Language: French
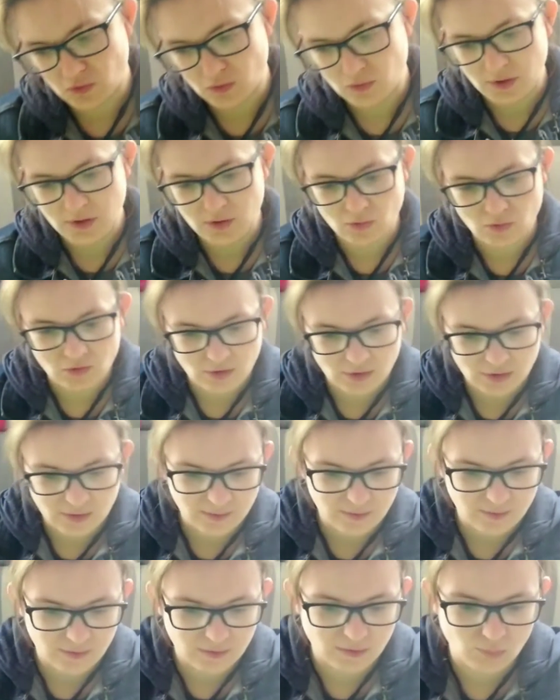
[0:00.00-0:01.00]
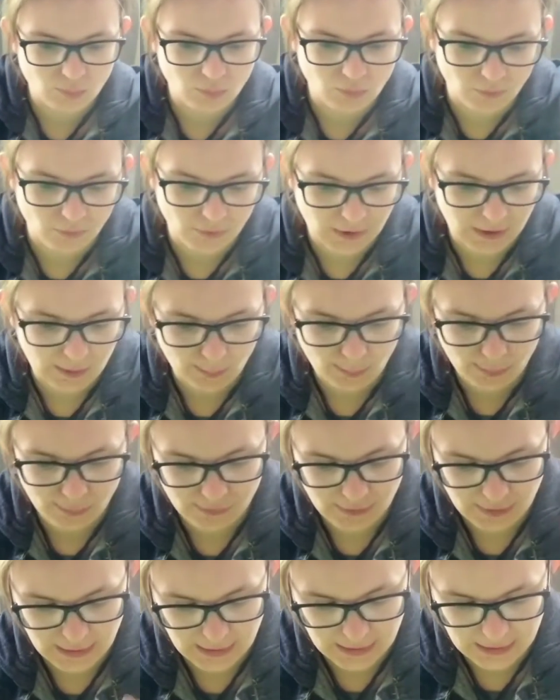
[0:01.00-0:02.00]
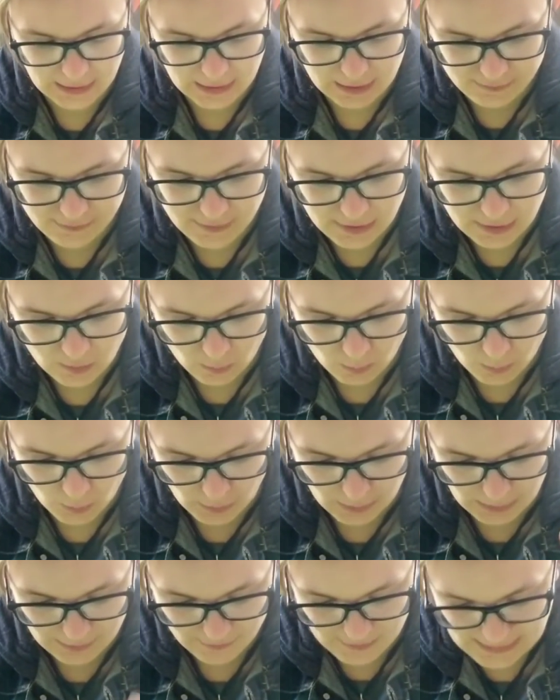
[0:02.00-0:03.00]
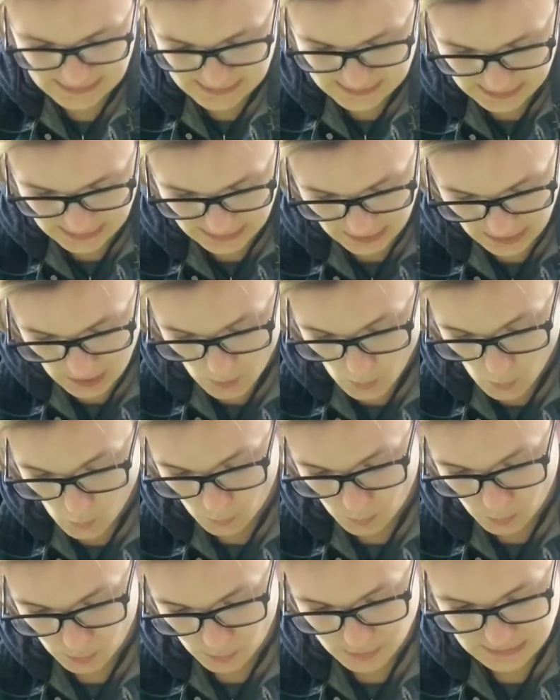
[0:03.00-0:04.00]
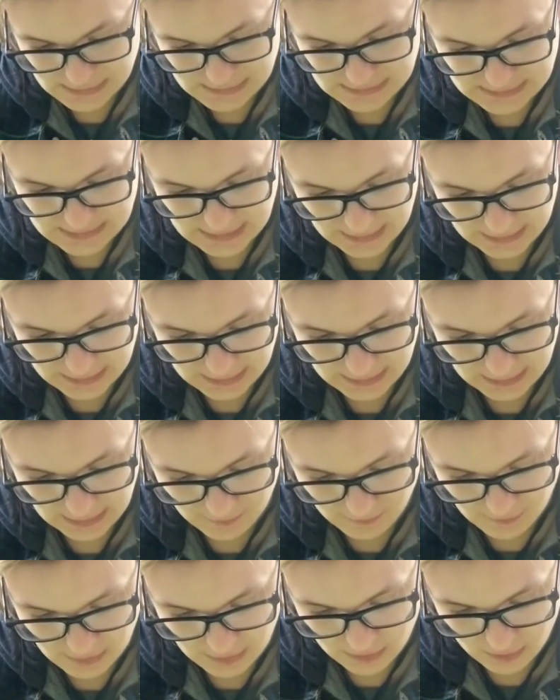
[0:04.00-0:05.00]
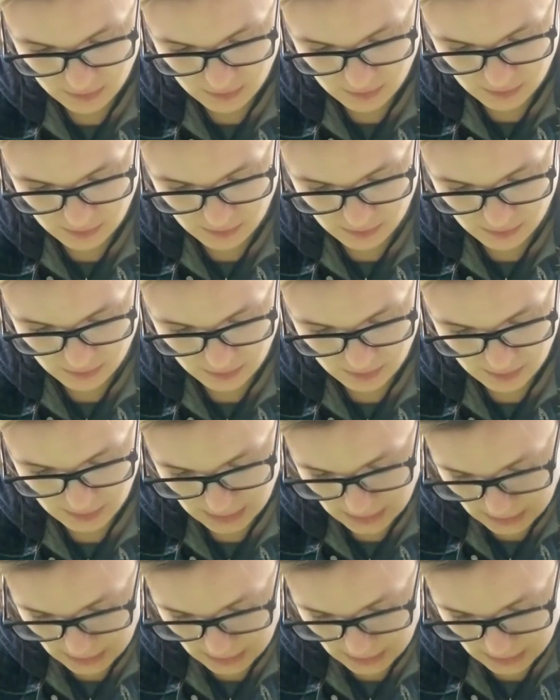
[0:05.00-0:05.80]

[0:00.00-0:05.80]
Donc, il nous dit ce qu'on pouvait, on pouvait écrire, on peut effacer, on peut scanner avec le